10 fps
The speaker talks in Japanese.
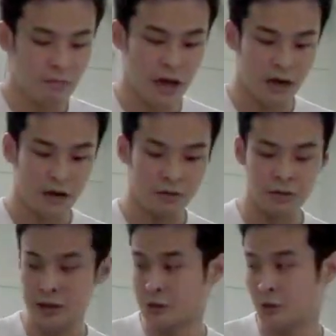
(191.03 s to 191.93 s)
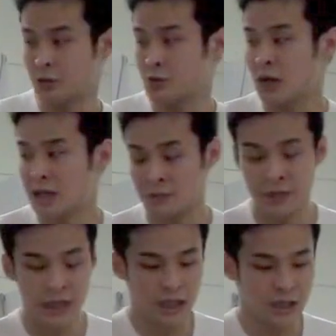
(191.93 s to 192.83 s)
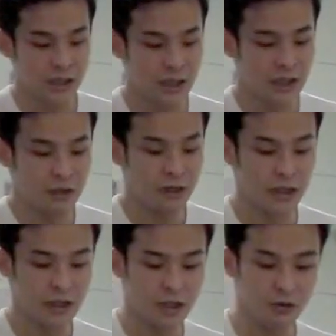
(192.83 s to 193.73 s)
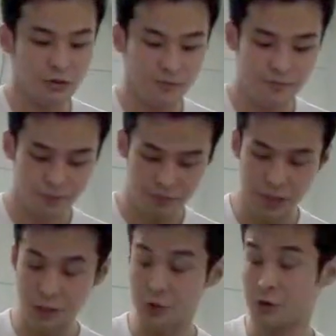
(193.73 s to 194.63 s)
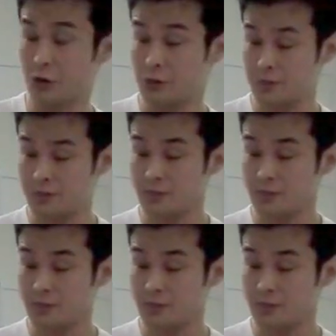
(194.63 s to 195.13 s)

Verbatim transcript: まあ、これちょっと挑発みたいな感じになってるわけですけど、まあ、そういうのを、